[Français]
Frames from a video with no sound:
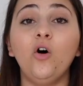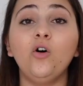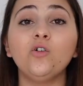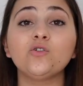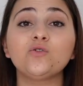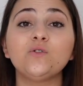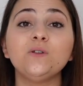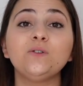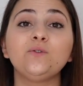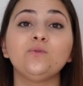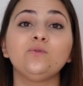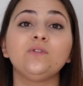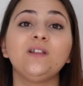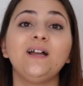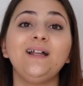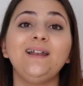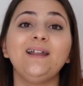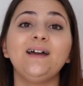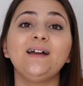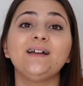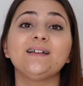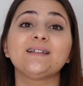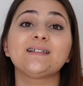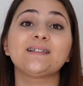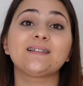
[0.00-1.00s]
Ensuite, on a
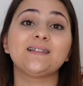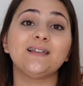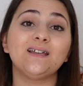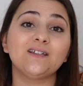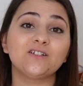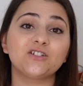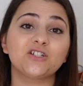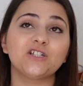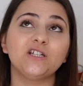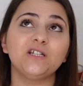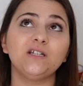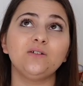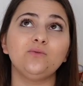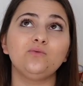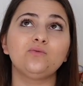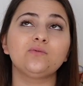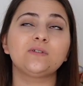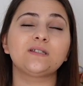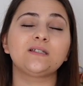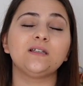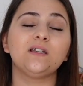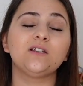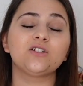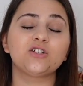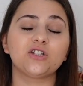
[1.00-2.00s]
la Singer
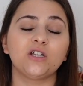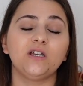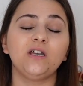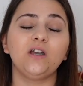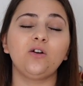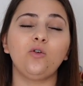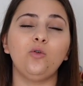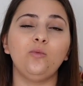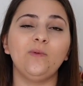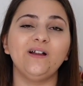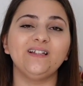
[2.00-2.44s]
ou singère.